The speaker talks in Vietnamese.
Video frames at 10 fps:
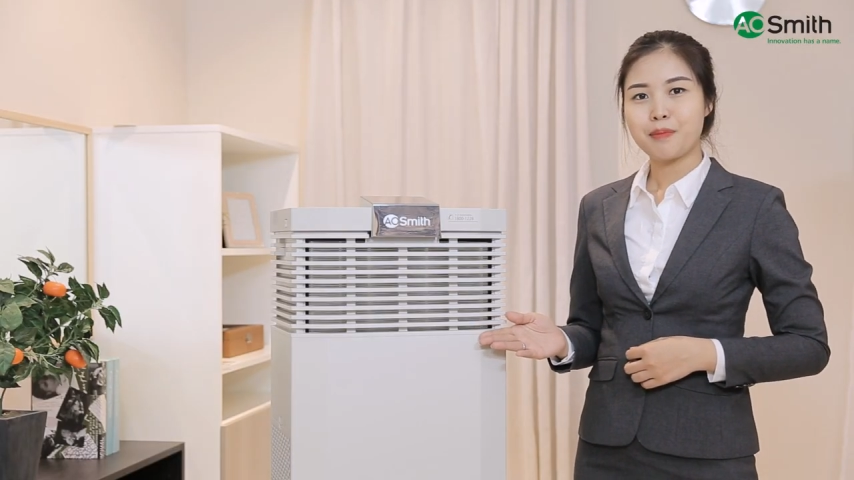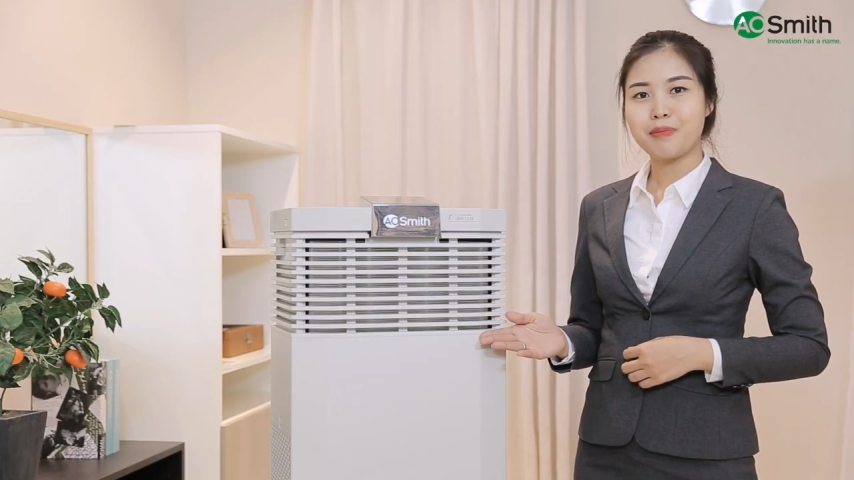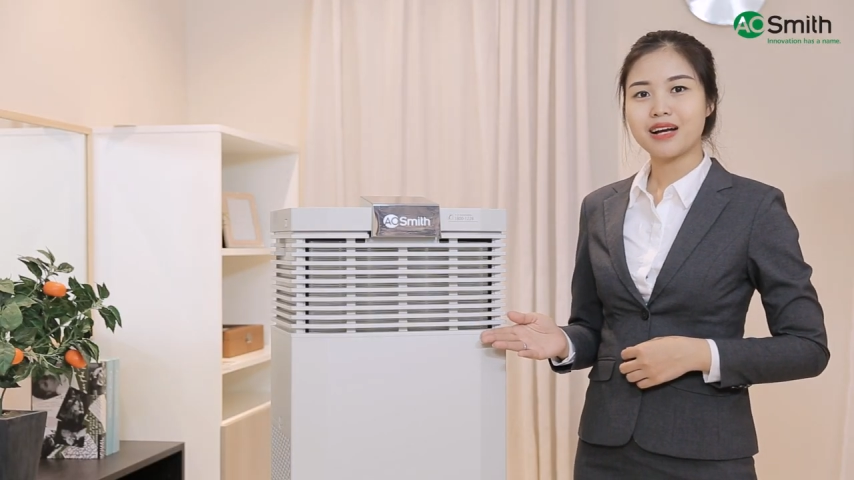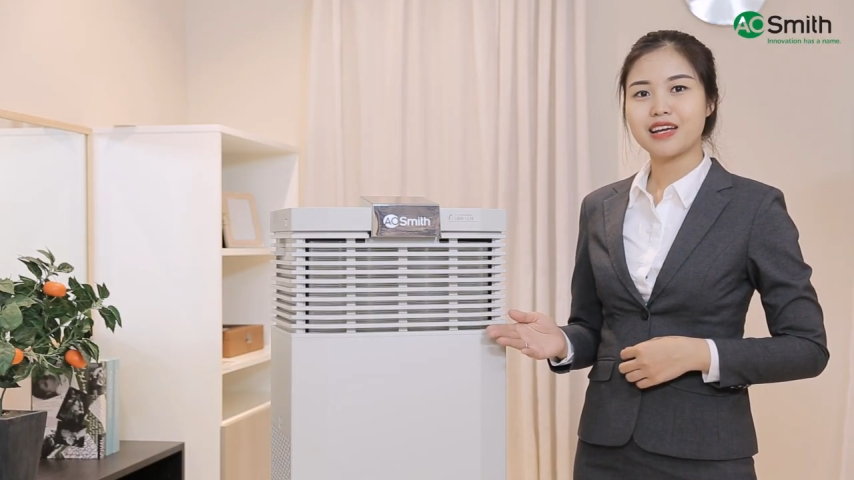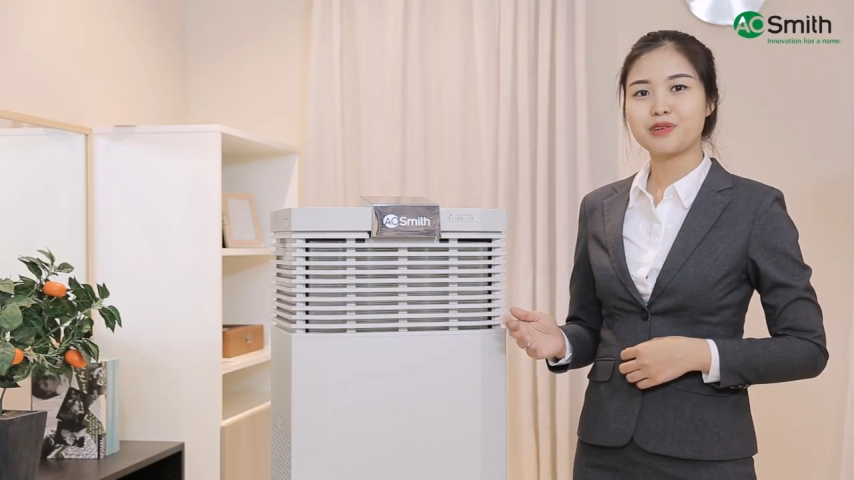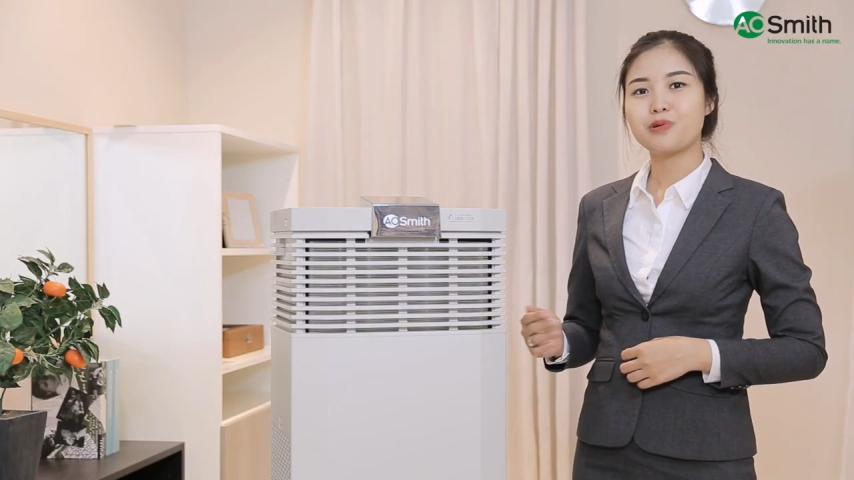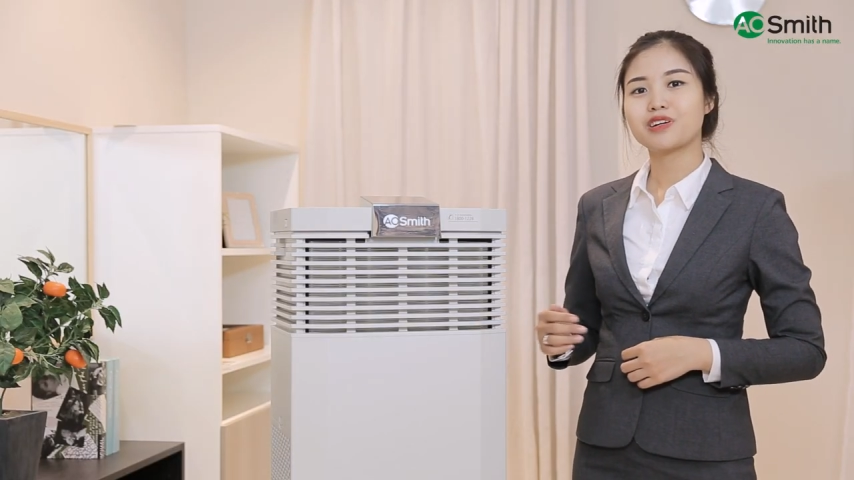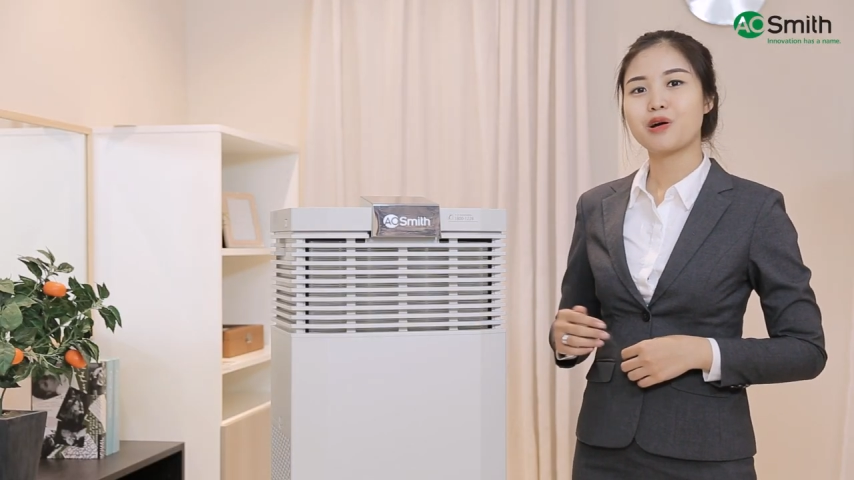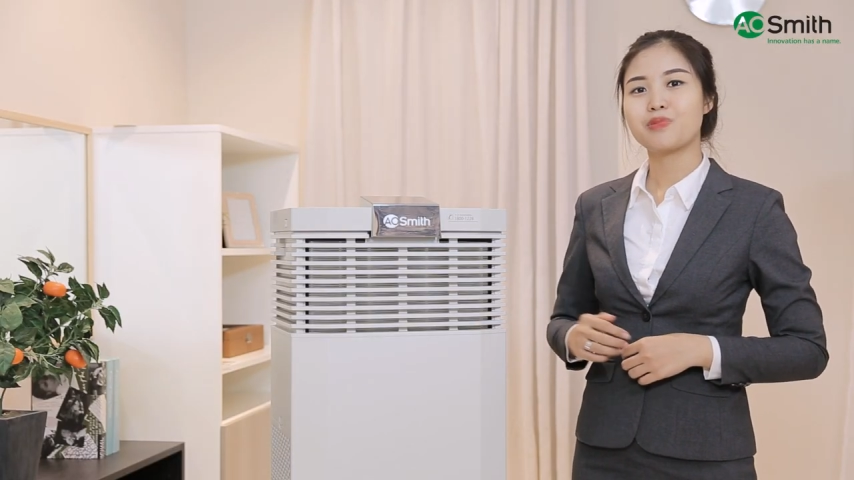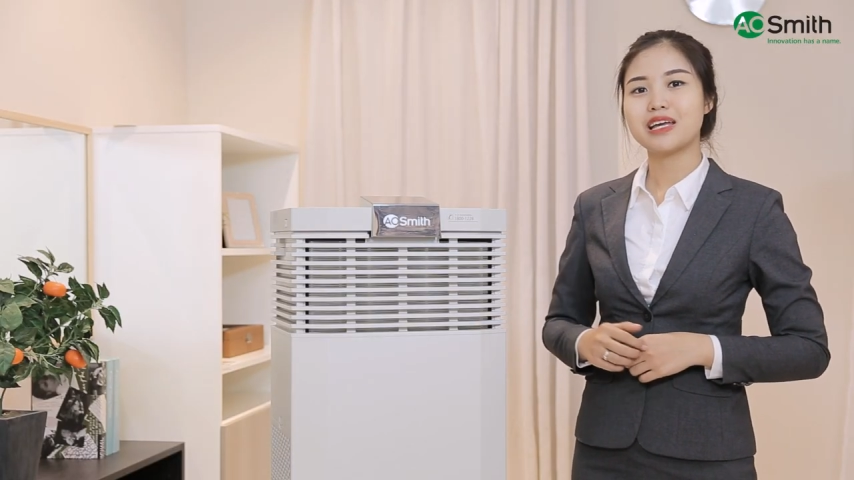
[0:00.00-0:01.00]
mang đến nguồn
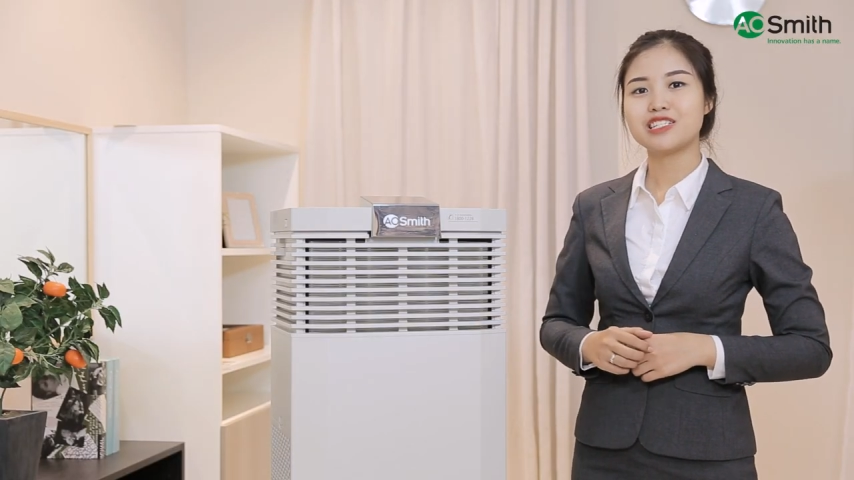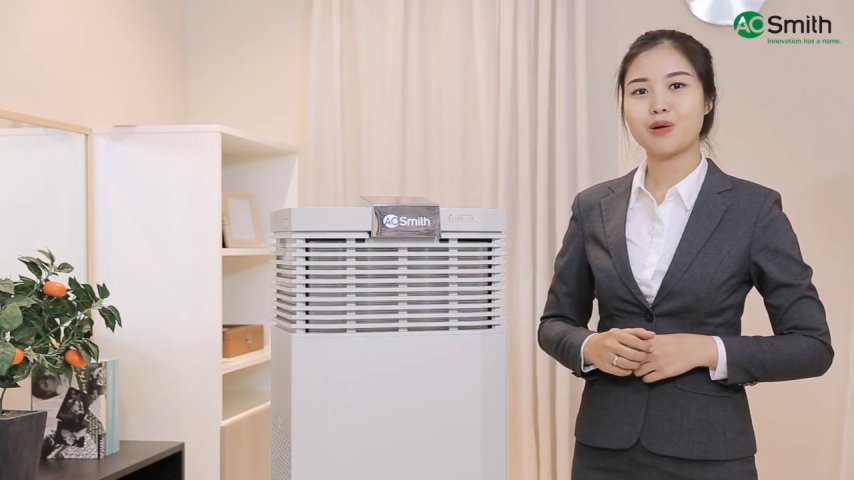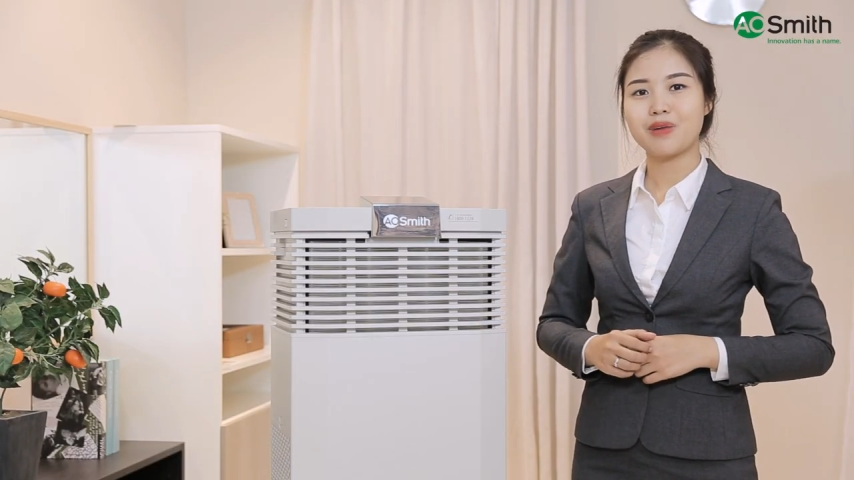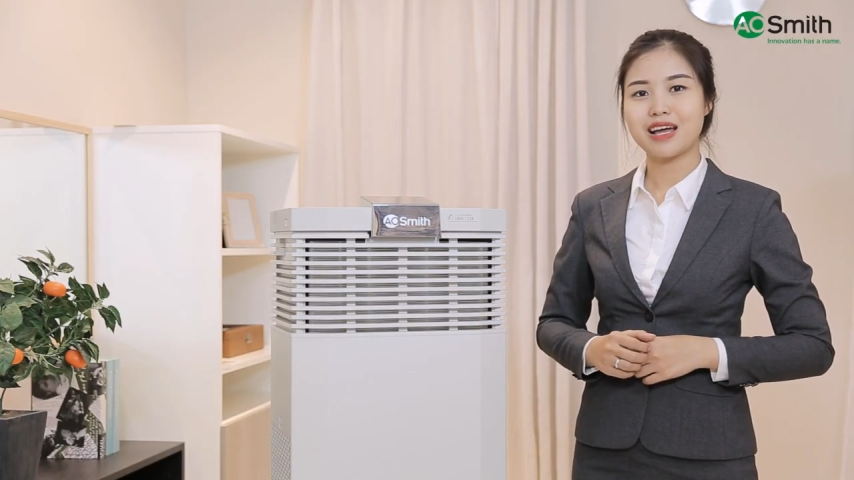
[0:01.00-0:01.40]
không khí trong